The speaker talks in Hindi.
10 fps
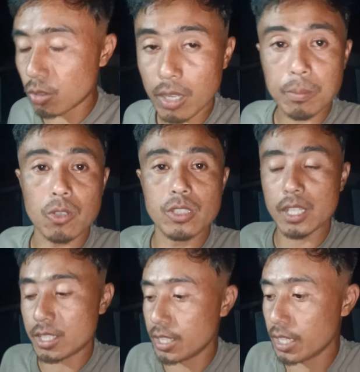दुकान पहुँच
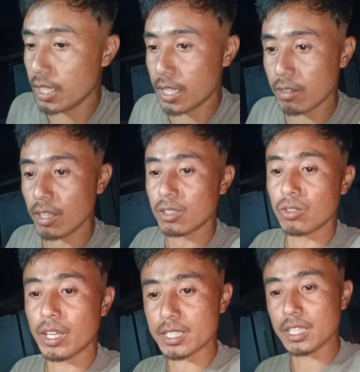गया चिकन लेने वाला
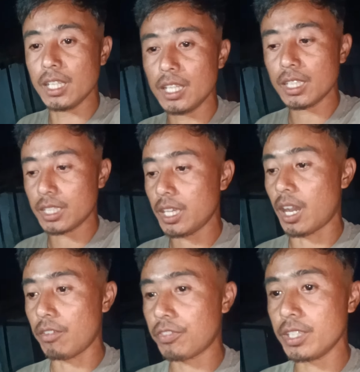तो यहाँ से ले लेते हैं
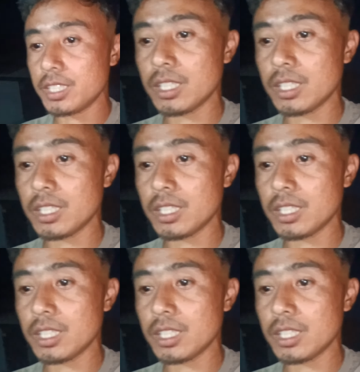हाफ के जी